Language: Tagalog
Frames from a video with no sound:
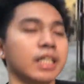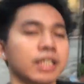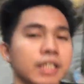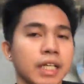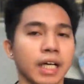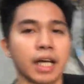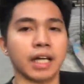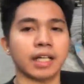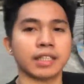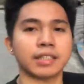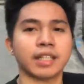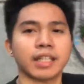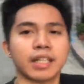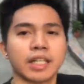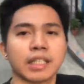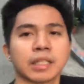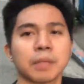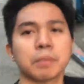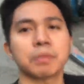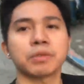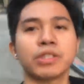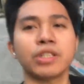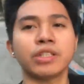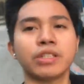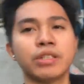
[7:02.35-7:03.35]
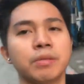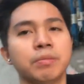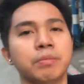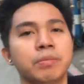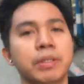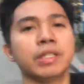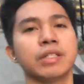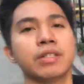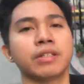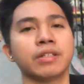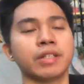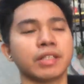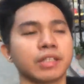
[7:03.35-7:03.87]
Uh, sana tapusin nyo yung
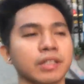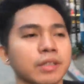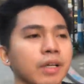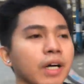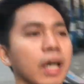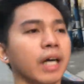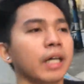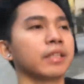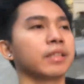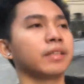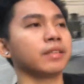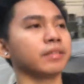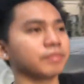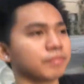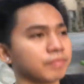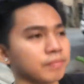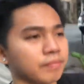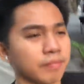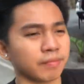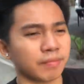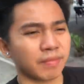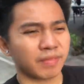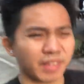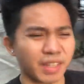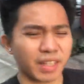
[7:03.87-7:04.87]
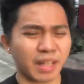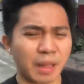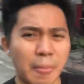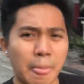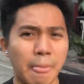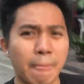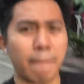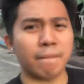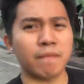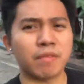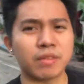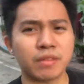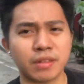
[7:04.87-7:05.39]
video na to at
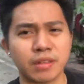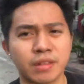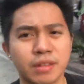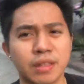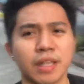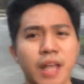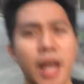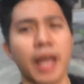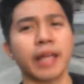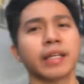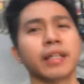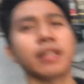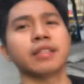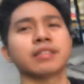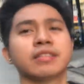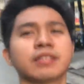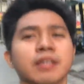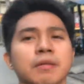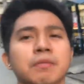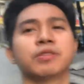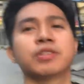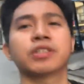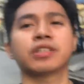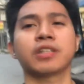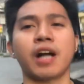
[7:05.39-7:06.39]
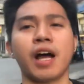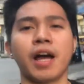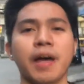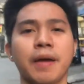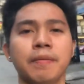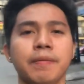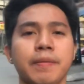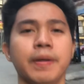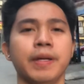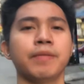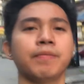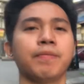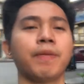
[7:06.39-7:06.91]
like and
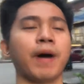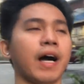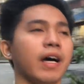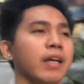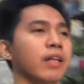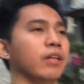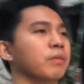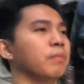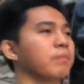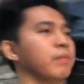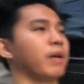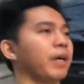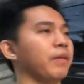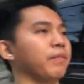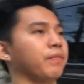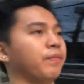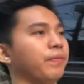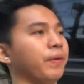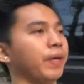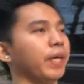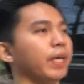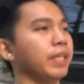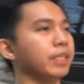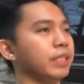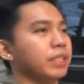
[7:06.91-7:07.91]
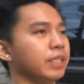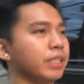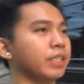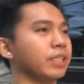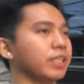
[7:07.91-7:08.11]
subscribe and follow my page.